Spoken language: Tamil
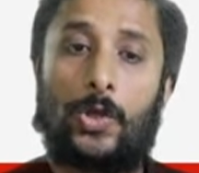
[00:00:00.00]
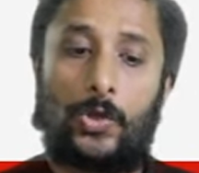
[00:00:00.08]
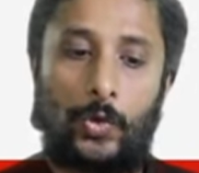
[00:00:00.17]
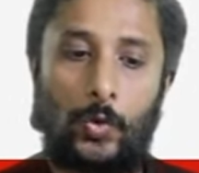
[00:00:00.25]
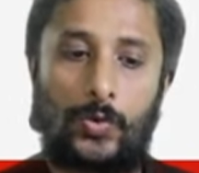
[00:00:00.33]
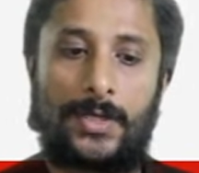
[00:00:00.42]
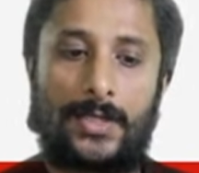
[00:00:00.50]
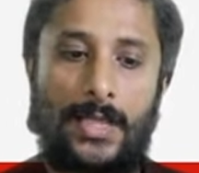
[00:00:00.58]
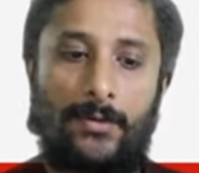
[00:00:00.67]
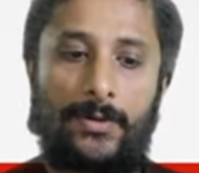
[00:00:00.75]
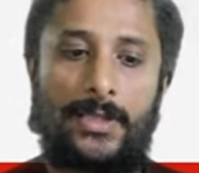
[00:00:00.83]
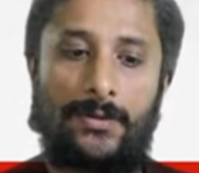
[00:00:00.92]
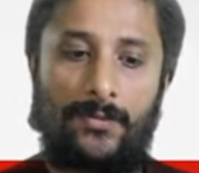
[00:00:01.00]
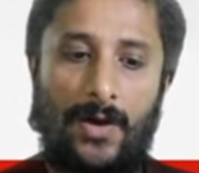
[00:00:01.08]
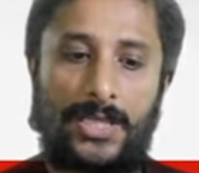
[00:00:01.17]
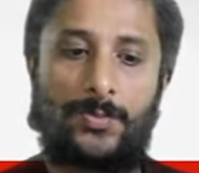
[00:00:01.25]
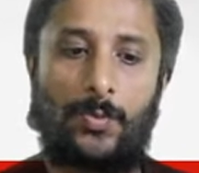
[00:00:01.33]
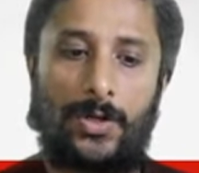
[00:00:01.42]
யூஸர் தான் வந்து
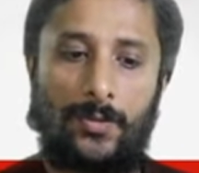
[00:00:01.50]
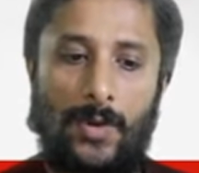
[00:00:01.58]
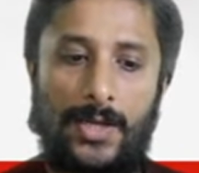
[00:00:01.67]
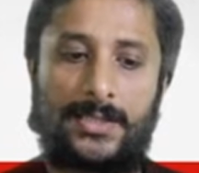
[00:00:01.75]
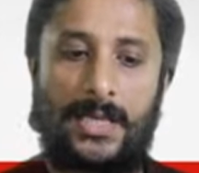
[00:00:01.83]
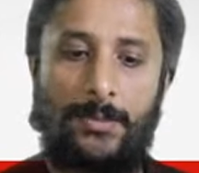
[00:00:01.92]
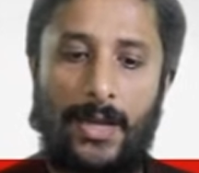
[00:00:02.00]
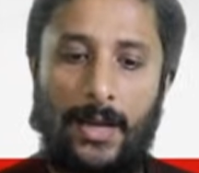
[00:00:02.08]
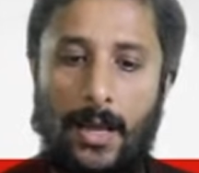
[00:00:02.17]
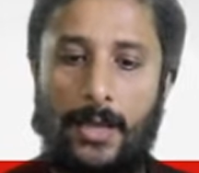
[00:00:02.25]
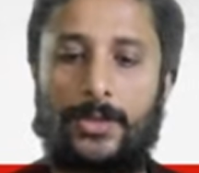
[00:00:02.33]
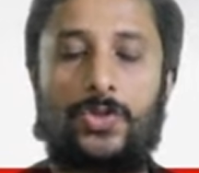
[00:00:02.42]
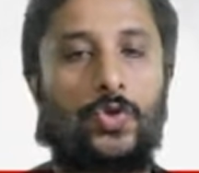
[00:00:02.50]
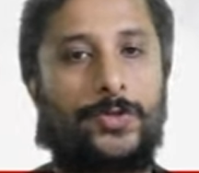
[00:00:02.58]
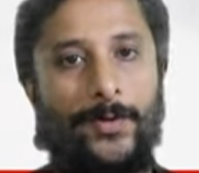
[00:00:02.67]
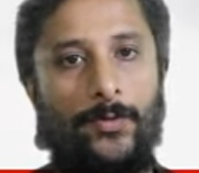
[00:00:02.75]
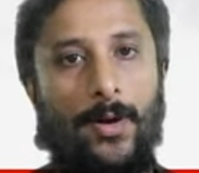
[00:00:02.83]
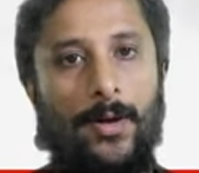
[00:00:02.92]
வாஷ் மோடு வாஷ் டைம் எல்லாத்தையும் சூஸ்
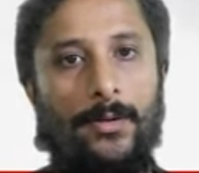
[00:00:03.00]
பண்ணுவான்